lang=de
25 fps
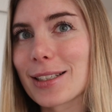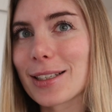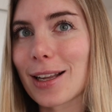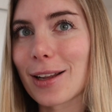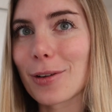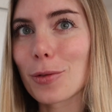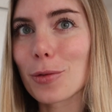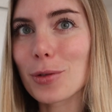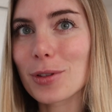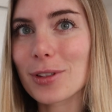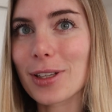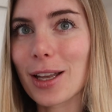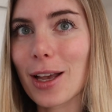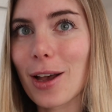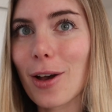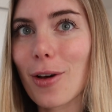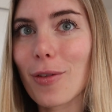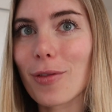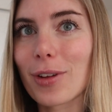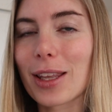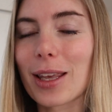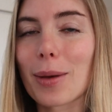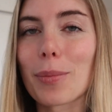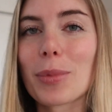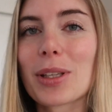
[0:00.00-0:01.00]
da Lust drauf,
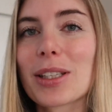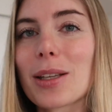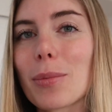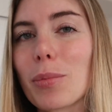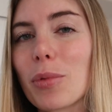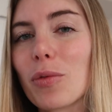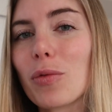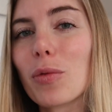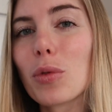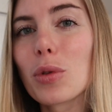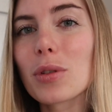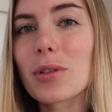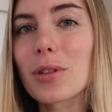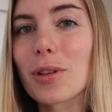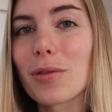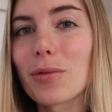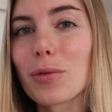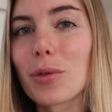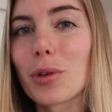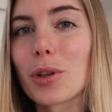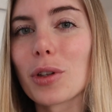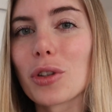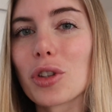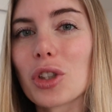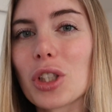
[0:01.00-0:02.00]
ich habe mich da bewusst
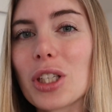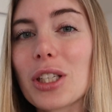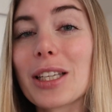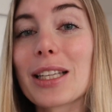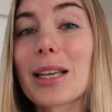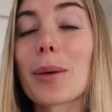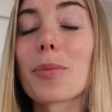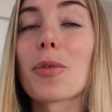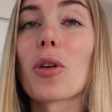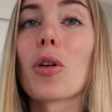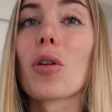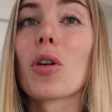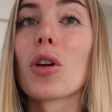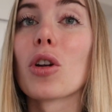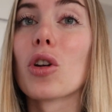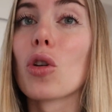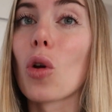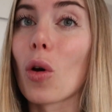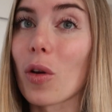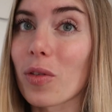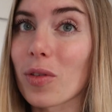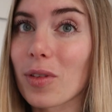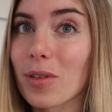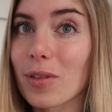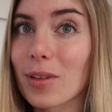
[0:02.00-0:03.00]
dafür entschieden, ich habe es auch
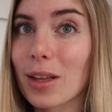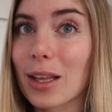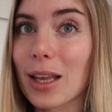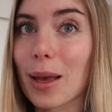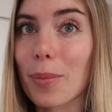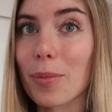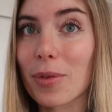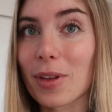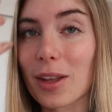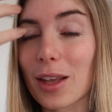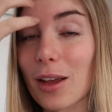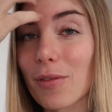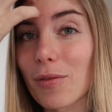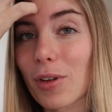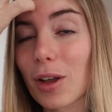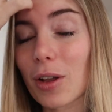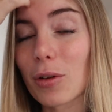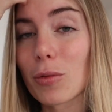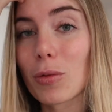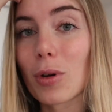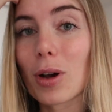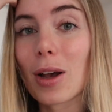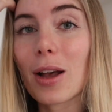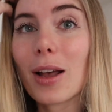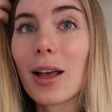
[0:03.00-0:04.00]
genossen, ich habe es nicht einfach
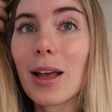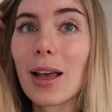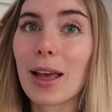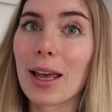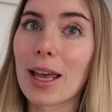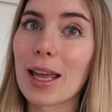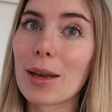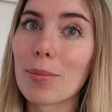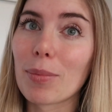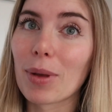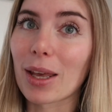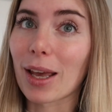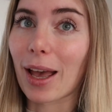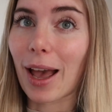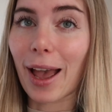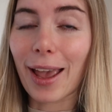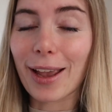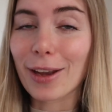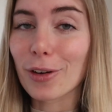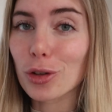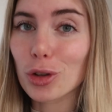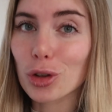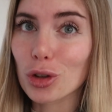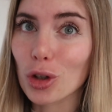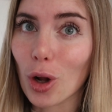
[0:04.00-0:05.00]
nur in mich
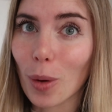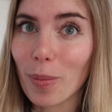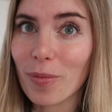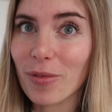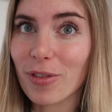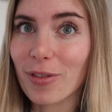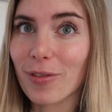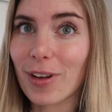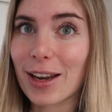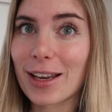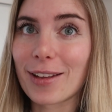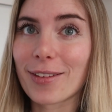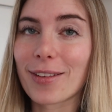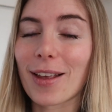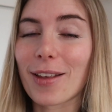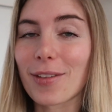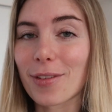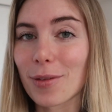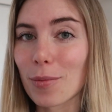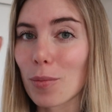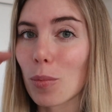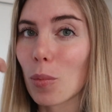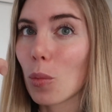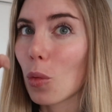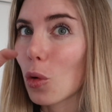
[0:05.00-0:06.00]
reingestopft, weil ich es
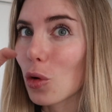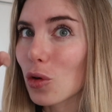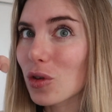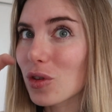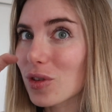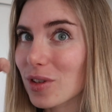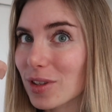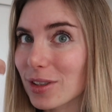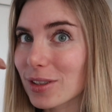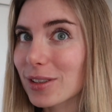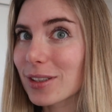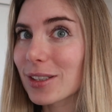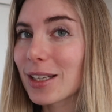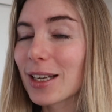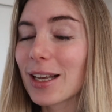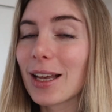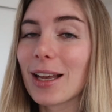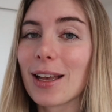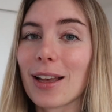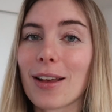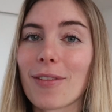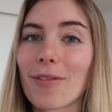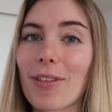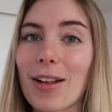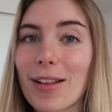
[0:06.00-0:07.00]
essen musste,
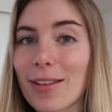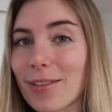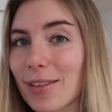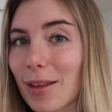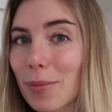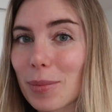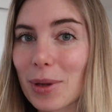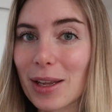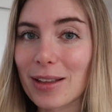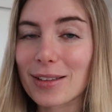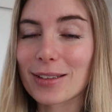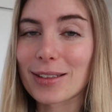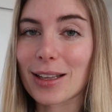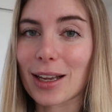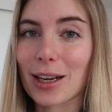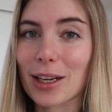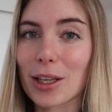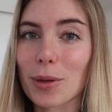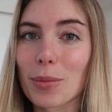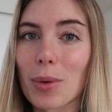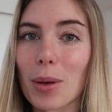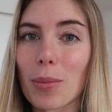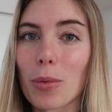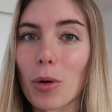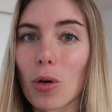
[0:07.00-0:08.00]
weil ich es am nächsten Tag
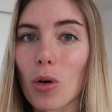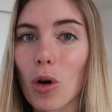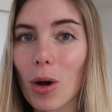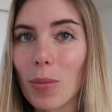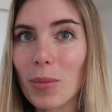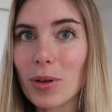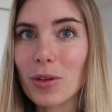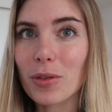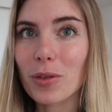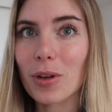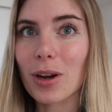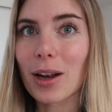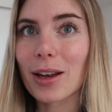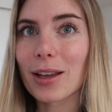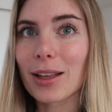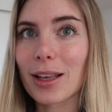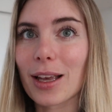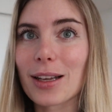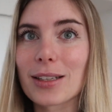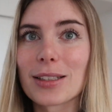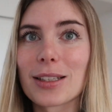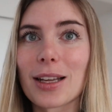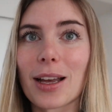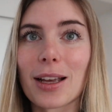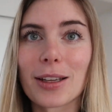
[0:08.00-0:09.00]
nicht mehr bekomme, sondern ich
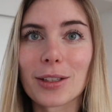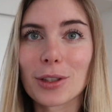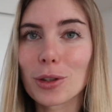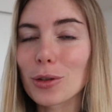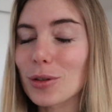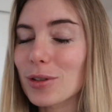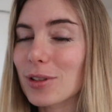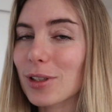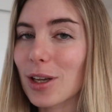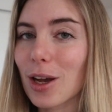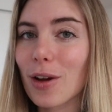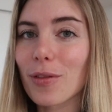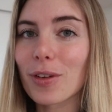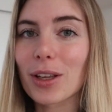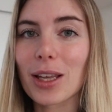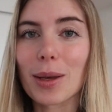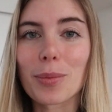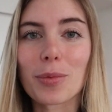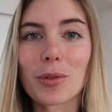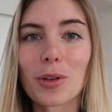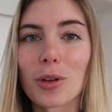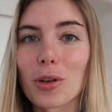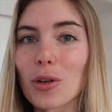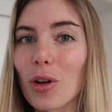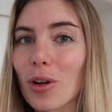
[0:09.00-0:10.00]
hatte da echt Lust drauf, ich habe
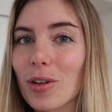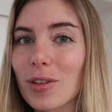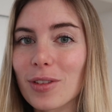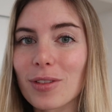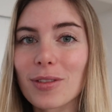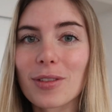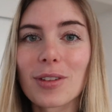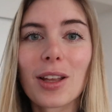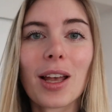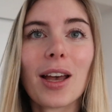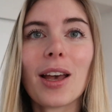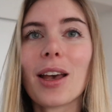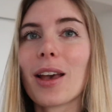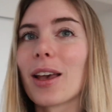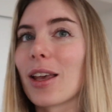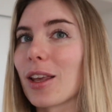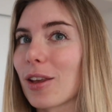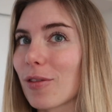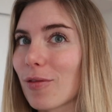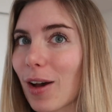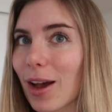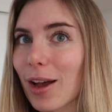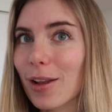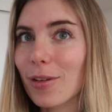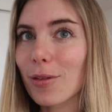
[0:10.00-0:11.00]
es genossen,
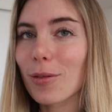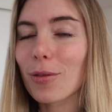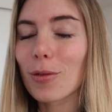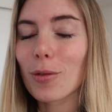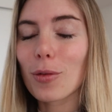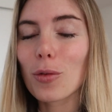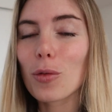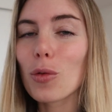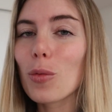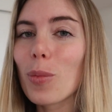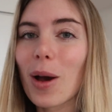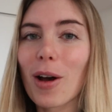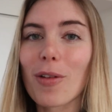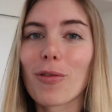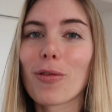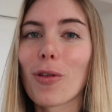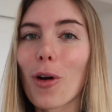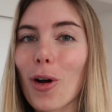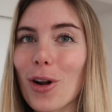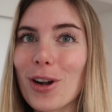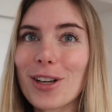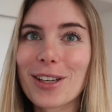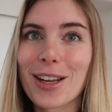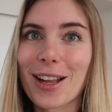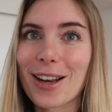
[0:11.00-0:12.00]
ich war
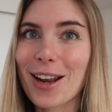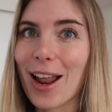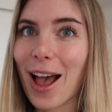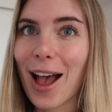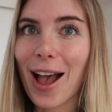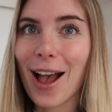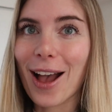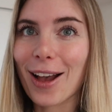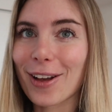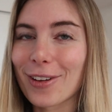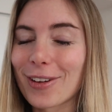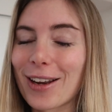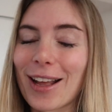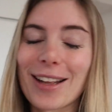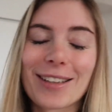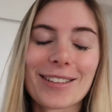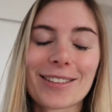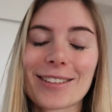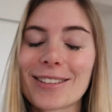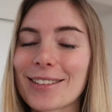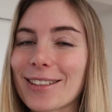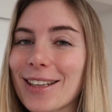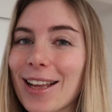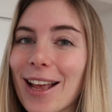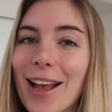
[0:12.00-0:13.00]
übervoll danach und
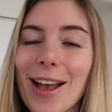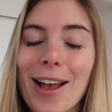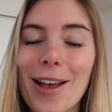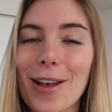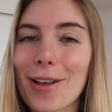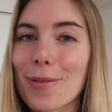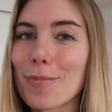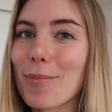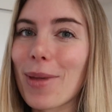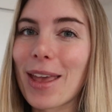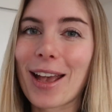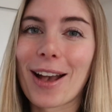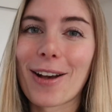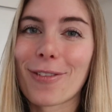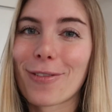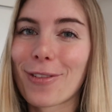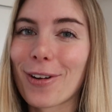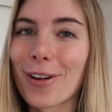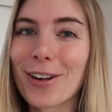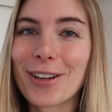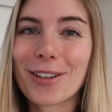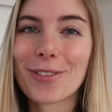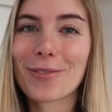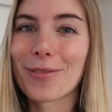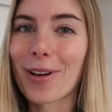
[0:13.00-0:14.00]
hatte einen mega
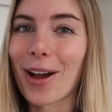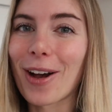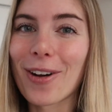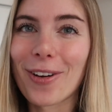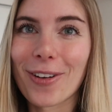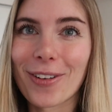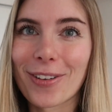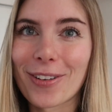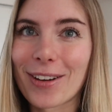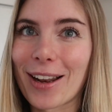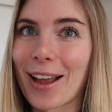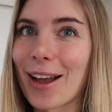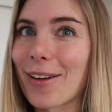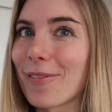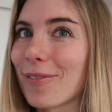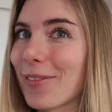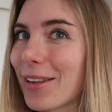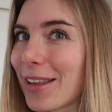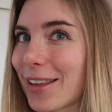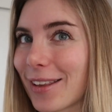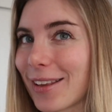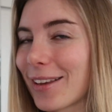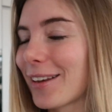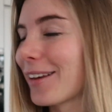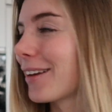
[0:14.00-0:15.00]
vollen Bauch oder habe
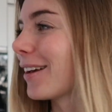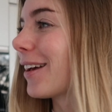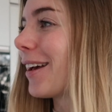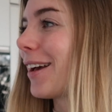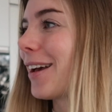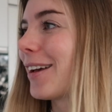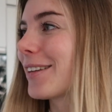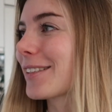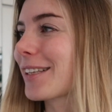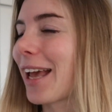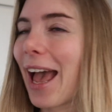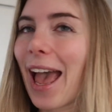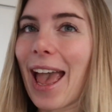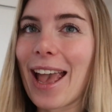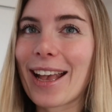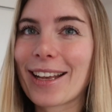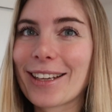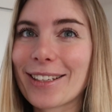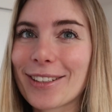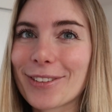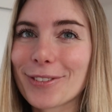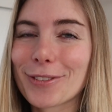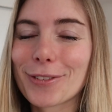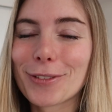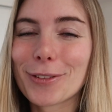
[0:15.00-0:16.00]
mich äh,
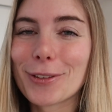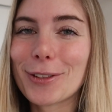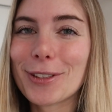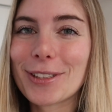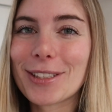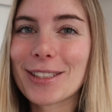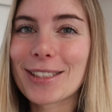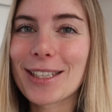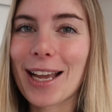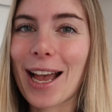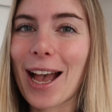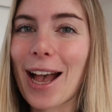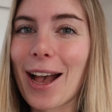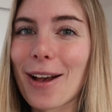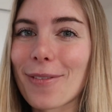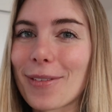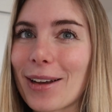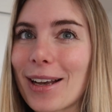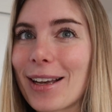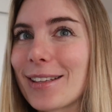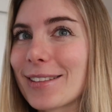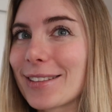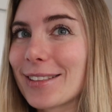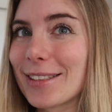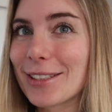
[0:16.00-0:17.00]
träge gefühlt,
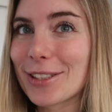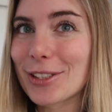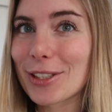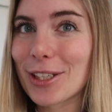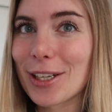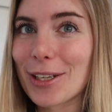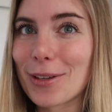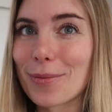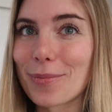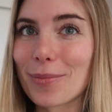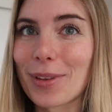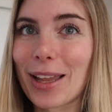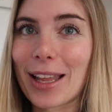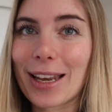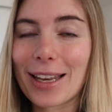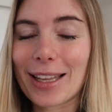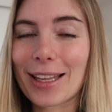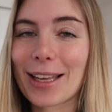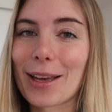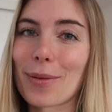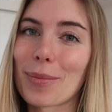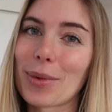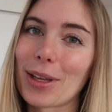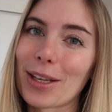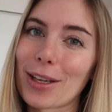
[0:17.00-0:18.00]
aber ist nicht schlimm, denn
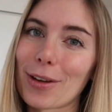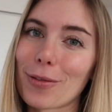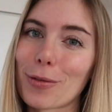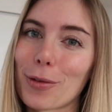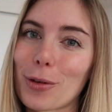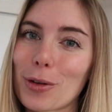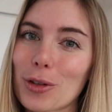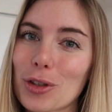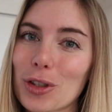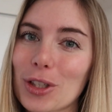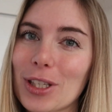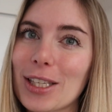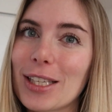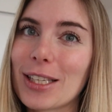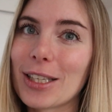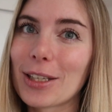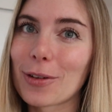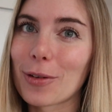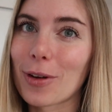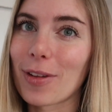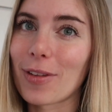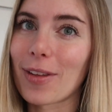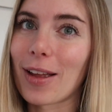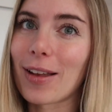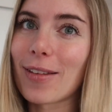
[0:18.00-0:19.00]
ich habe mich dafür entschieden
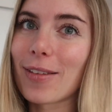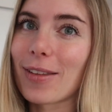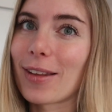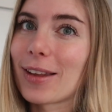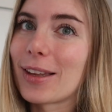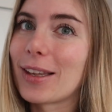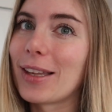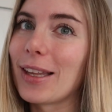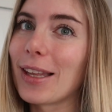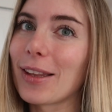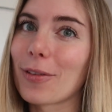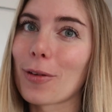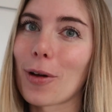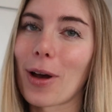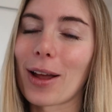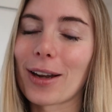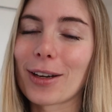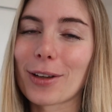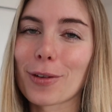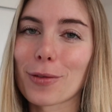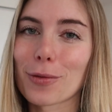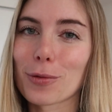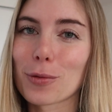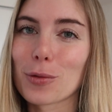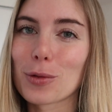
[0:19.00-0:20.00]
und es hat sich nicht so
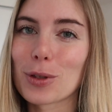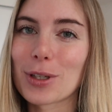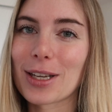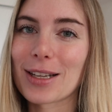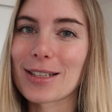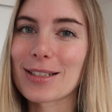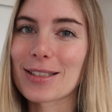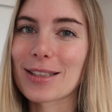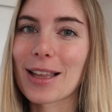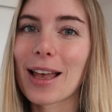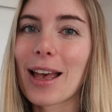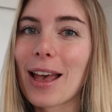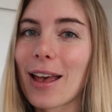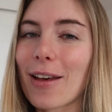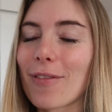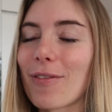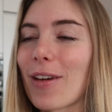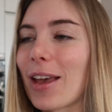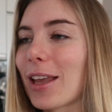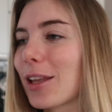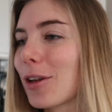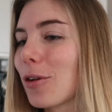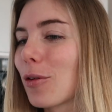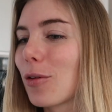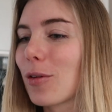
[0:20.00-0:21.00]
angefühlt, als
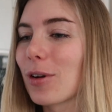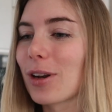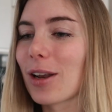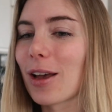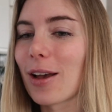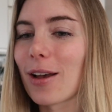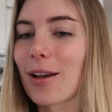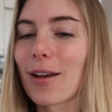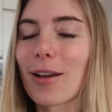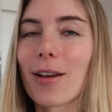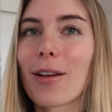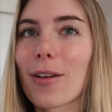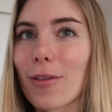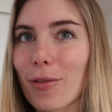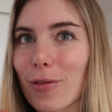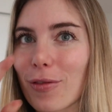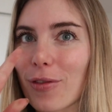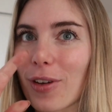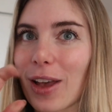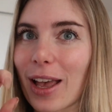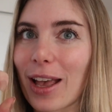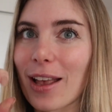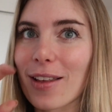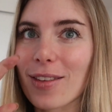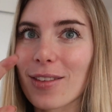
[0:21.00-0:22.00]
wäre ich in irgendeiner
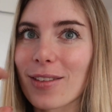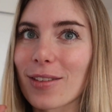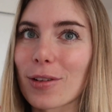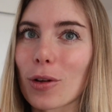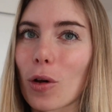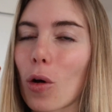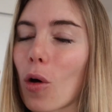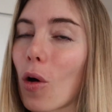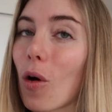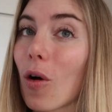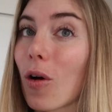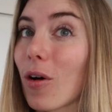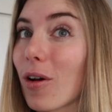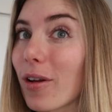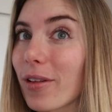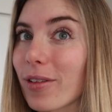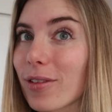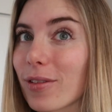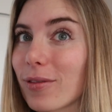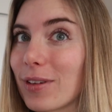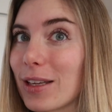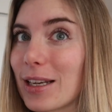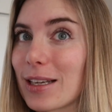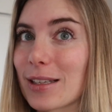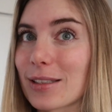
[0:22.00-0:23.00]

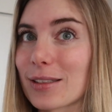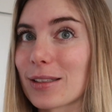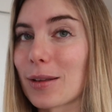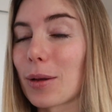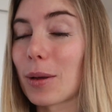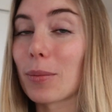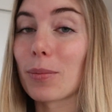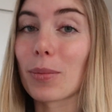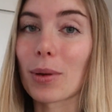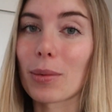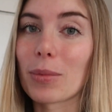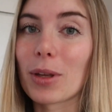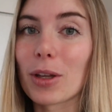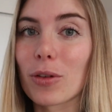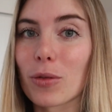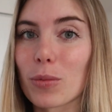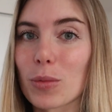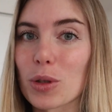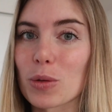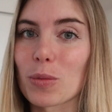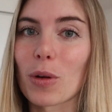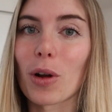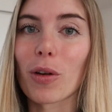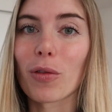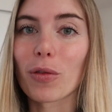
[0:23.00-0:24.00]
Fresstrance, wie das dann bei mir zum
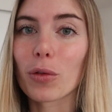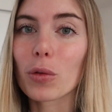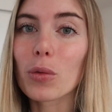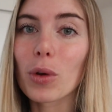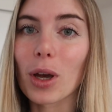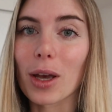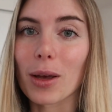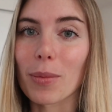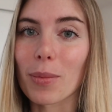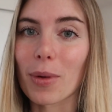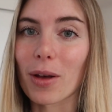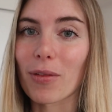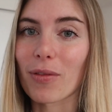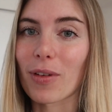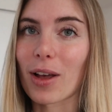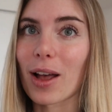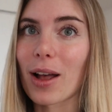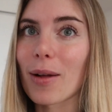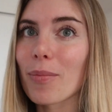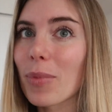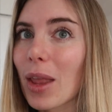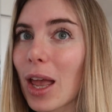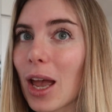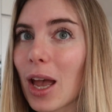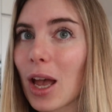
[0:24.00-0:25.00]
Beispiel auch früher immer
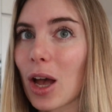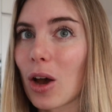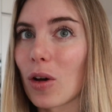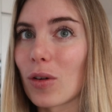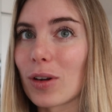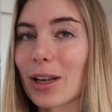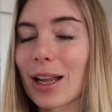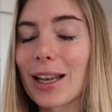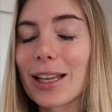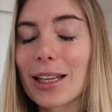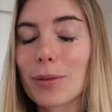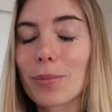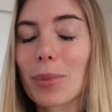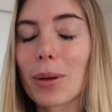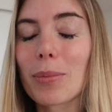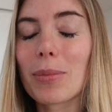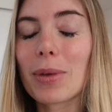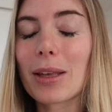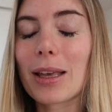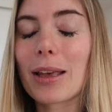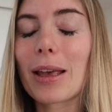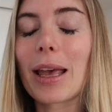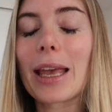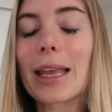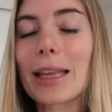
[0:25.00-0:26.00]
war und da liegt bei
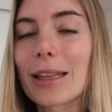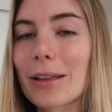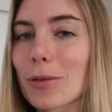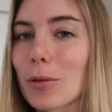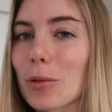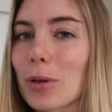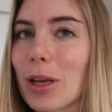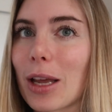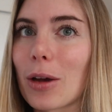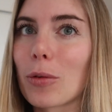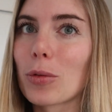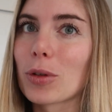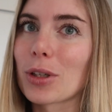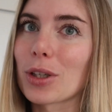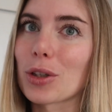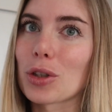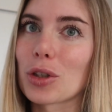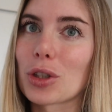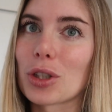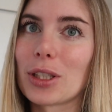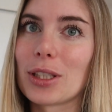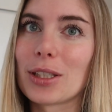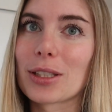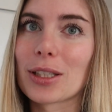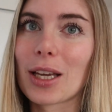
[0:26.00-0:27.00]
mir echt so der
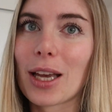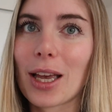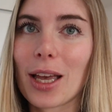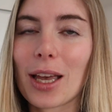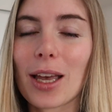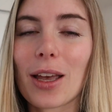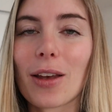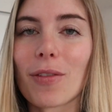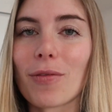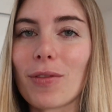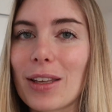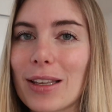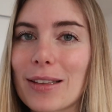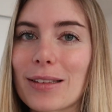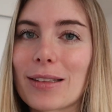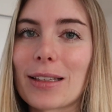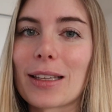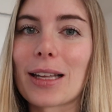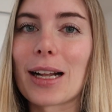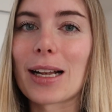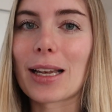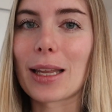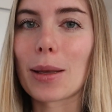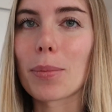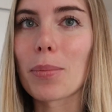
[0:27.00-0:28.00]
Unterschied, wie es
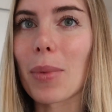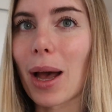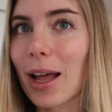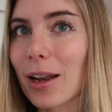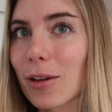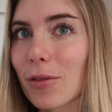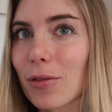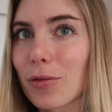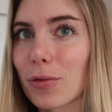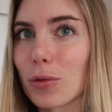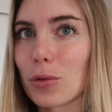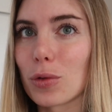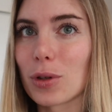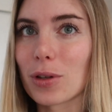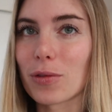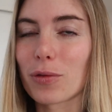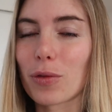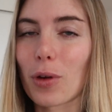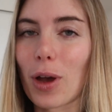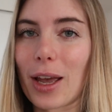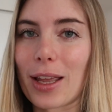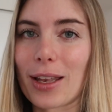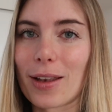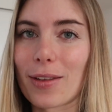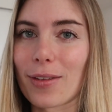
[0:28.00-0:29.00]
sich halt eben anfühlt
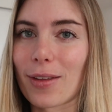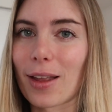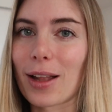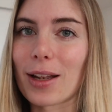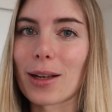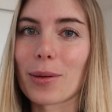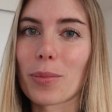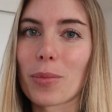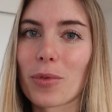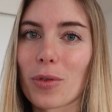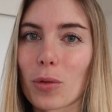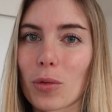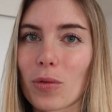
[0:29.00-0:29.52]
für einen selbst.